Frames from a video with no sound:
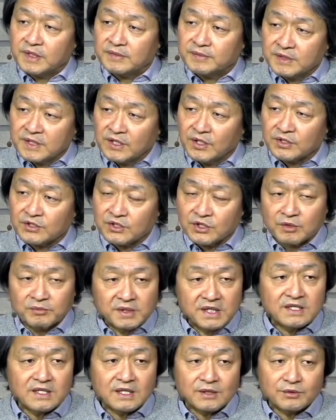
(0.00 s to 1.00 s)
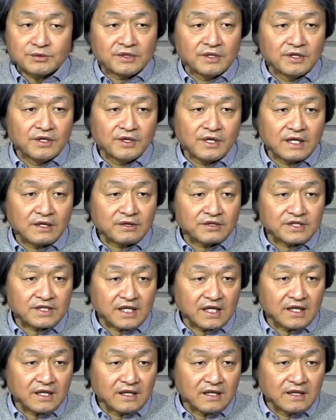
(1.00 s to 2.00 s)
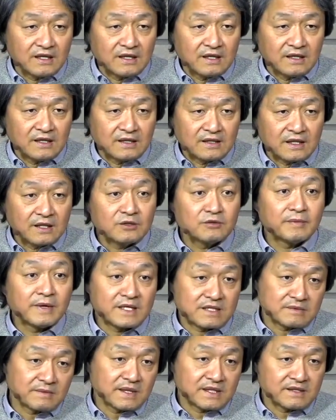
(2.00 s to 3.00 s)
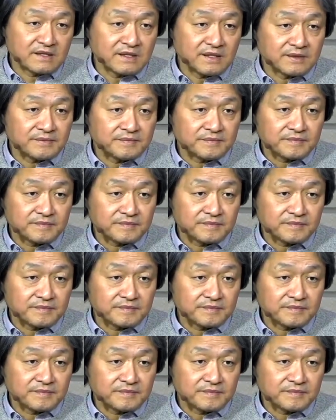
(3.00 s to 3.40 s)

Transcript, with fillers: 듣는 것처럼 인자도 들려야 할 것이다라고 말씀하세요.